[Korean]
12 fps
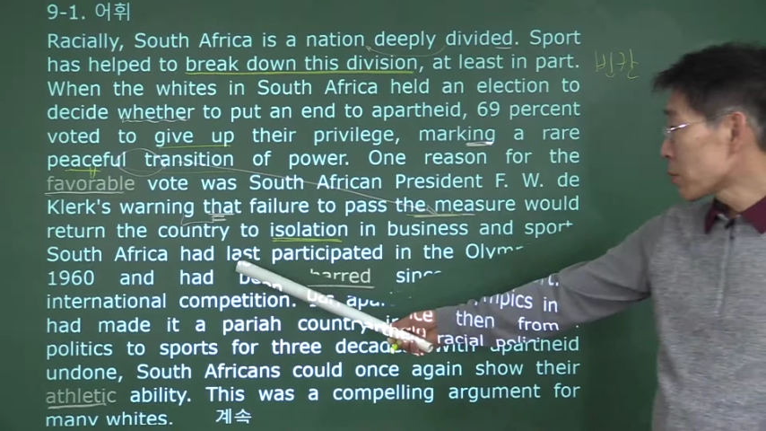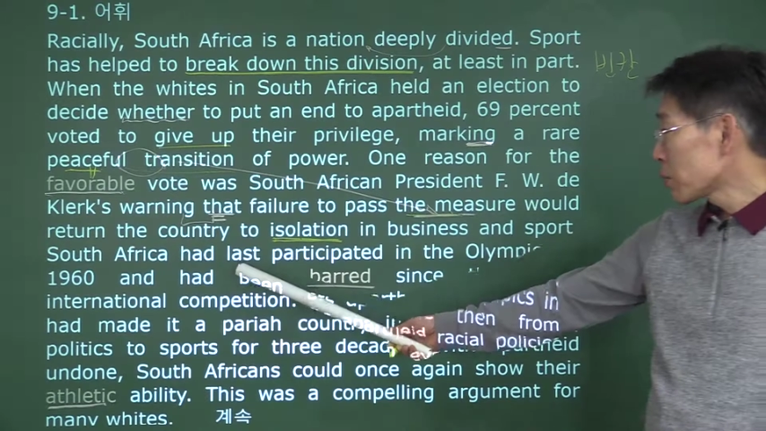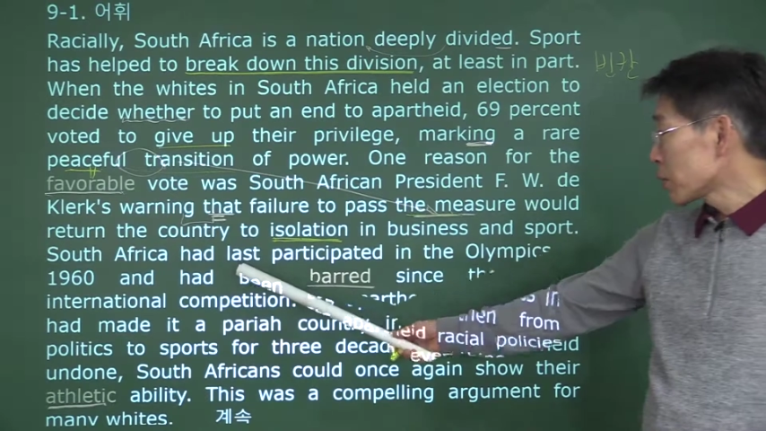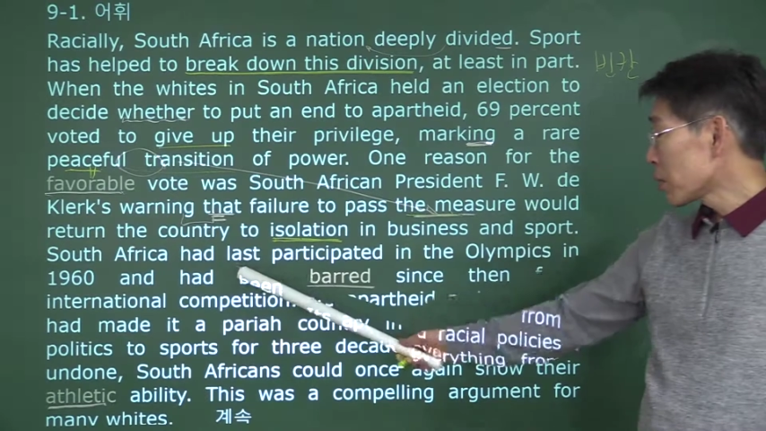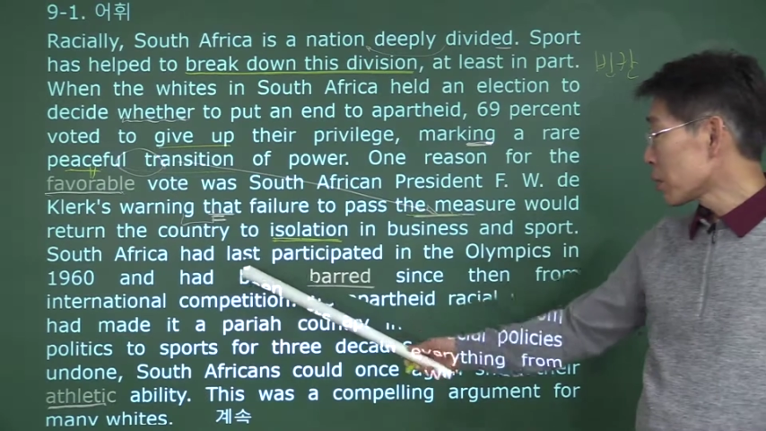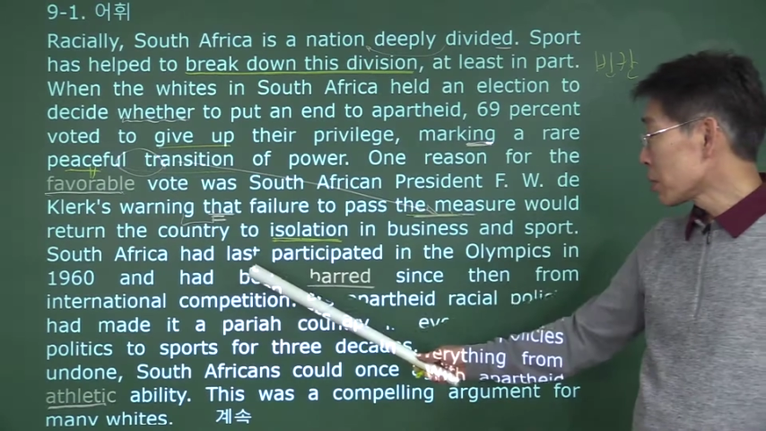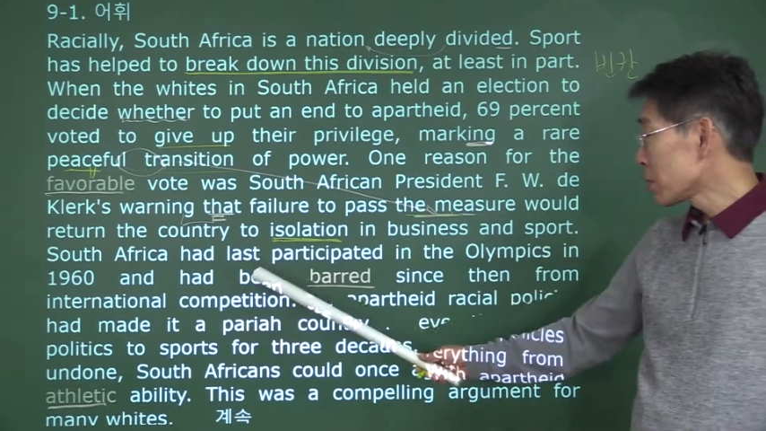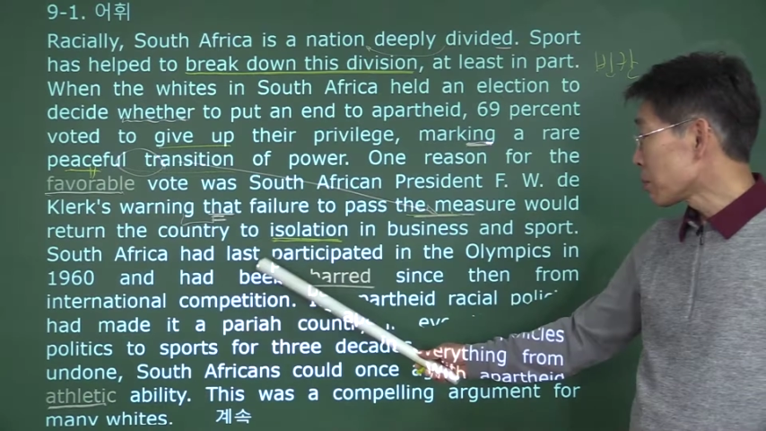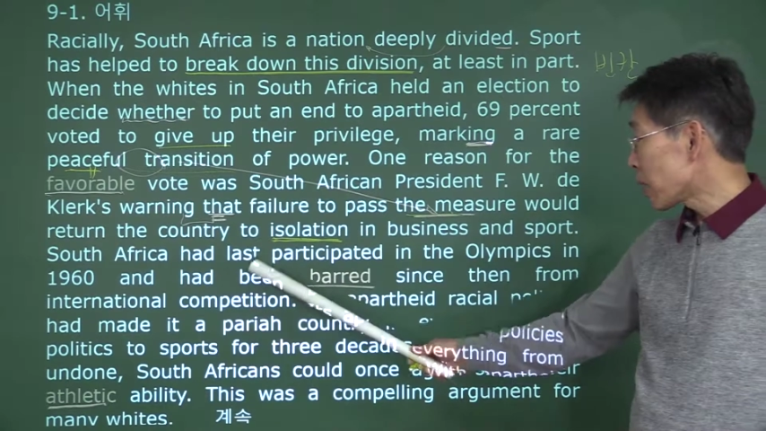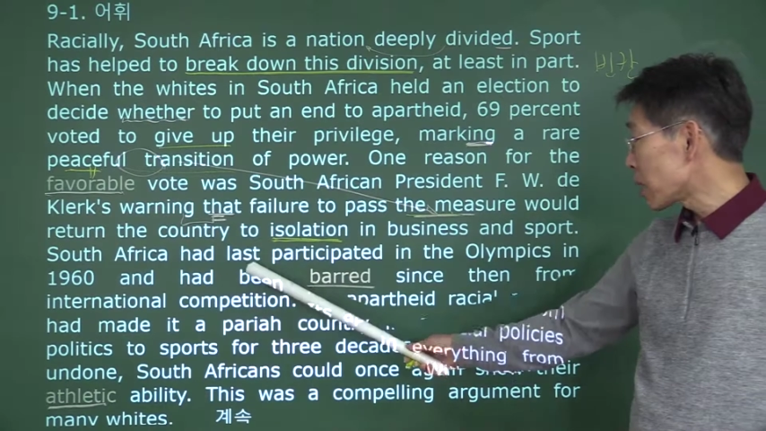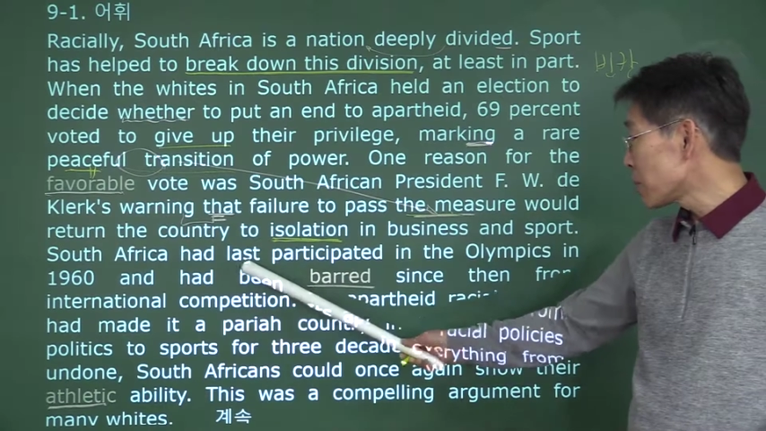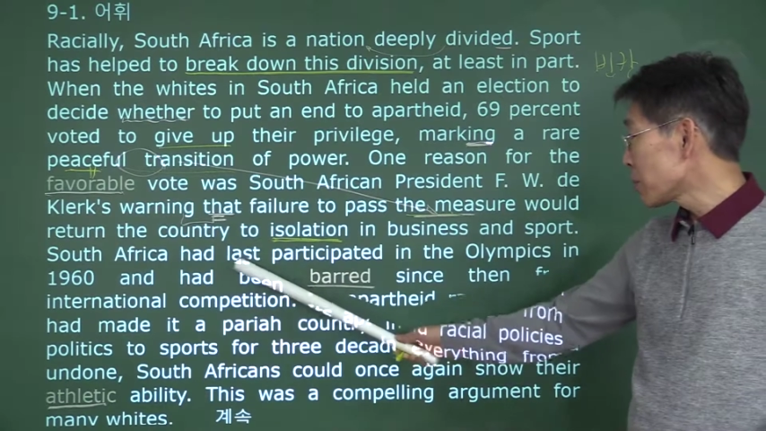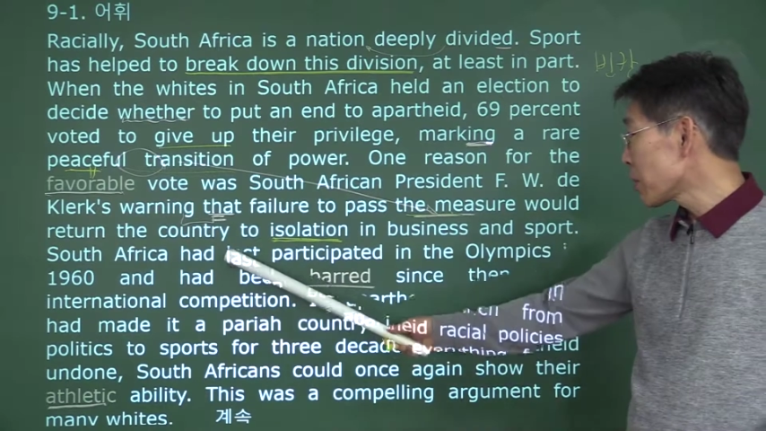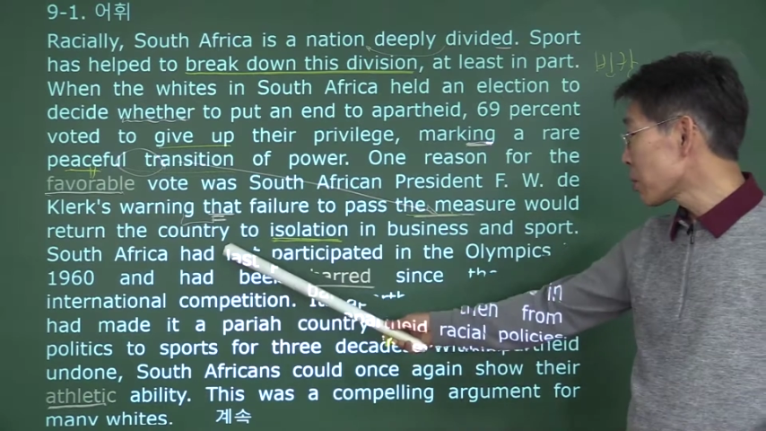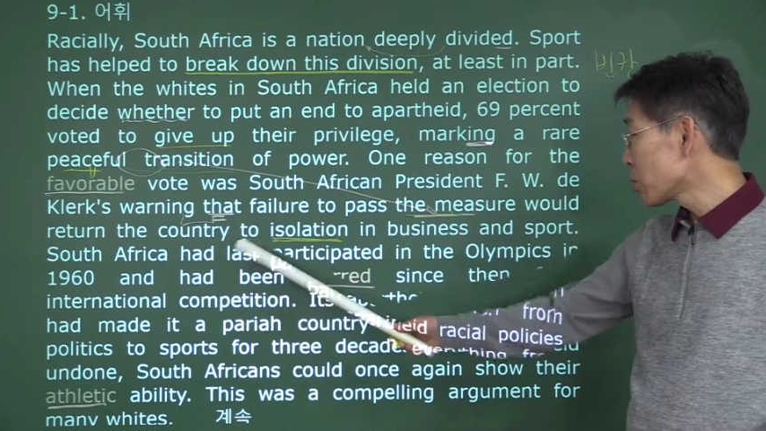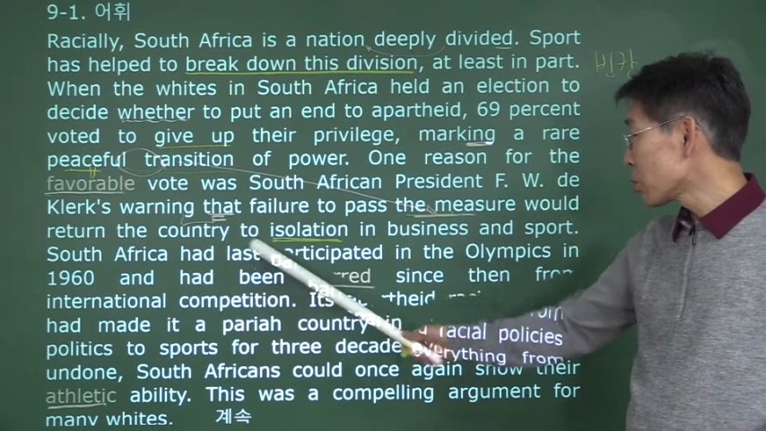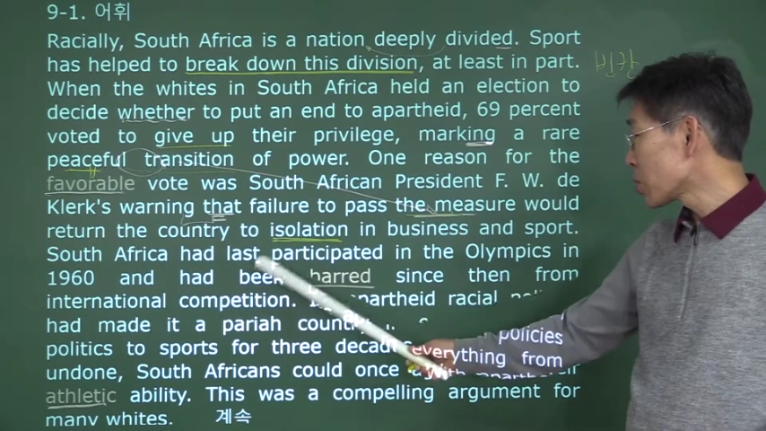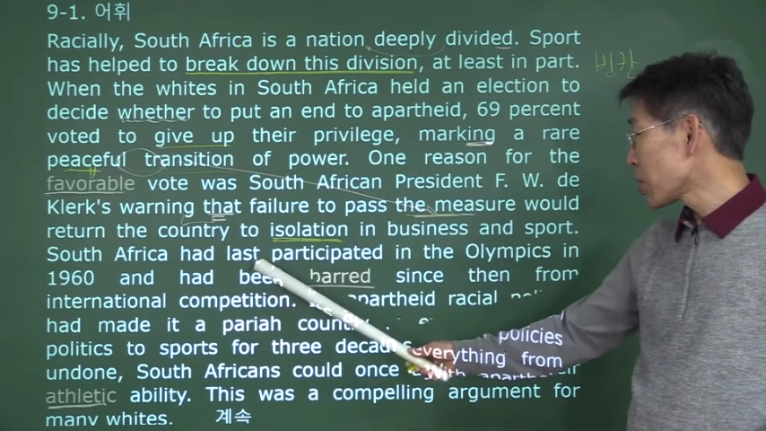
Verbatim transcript: 아프리카는 마지막으로